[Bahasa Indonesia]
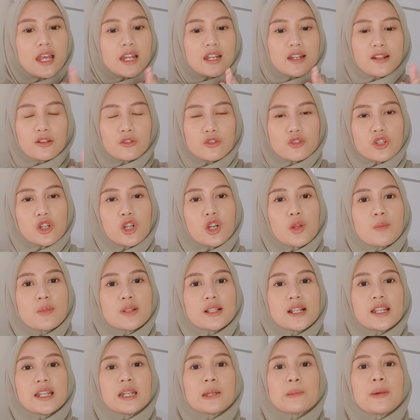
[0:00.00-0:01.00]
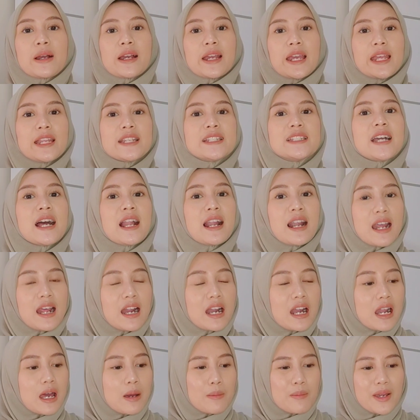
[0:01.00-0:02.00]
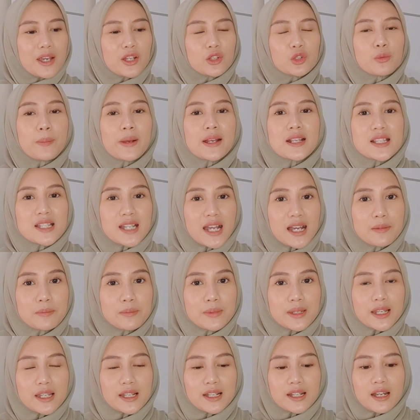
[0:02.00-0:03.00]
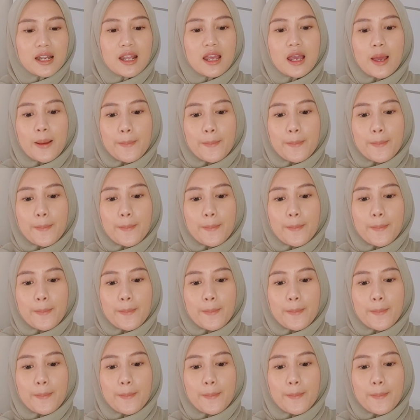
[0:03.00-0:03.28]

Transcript: nah terus kalau misalnya dipakai jalan lama itu pasti kan bikin